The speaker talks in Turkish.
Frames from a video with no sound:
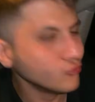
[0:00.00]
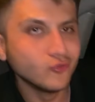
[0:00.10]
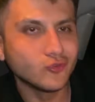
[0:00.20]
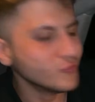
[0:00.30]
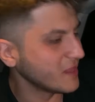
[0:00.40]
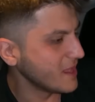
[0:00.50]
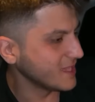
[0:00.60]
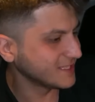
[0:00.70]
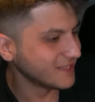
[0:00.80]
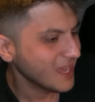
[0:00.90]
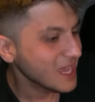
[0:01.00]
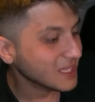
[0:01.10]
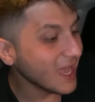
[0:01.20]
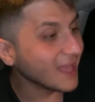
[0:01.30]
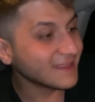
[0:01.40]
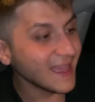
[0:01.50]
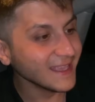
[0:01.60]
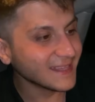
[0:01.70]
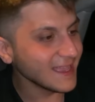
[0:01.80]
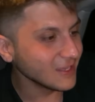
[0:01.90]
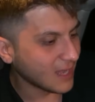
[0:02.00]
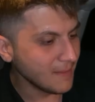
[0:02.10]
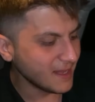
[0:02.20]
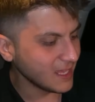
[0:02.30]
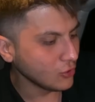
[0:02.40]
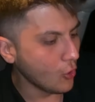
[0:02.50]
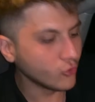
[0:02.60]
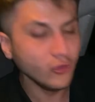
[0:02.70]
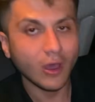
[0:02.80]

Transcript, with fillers: unuttum da ne yazdı? Ya tenge tenge kamerayı gördü